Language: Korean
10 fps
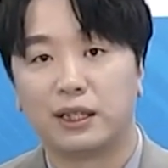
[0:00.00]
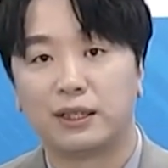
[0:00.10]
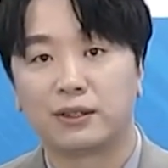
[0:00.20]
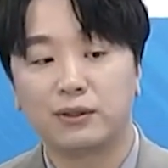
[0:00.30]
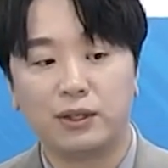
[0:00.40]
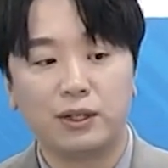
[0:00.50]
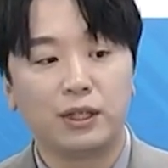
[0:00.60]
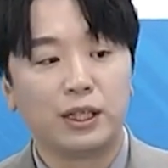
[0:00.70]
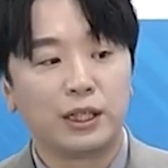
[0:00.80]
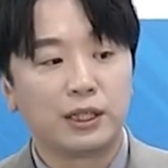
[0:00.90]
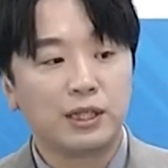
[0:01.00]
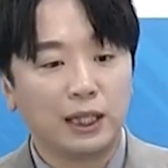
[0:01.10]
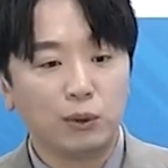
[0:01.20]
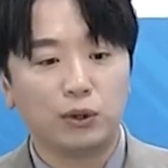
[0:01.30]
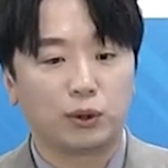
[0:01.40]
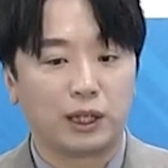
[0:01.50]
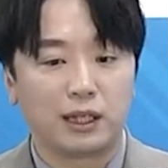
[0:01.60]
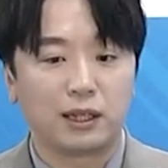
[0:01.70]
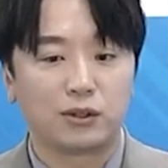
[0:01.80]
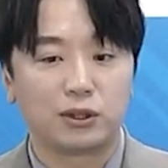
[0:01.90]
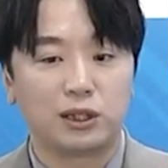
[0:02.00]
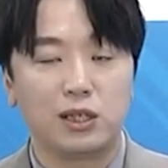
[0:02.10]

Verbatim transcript: 근데 사놓고 전화를 한다는 건 실력이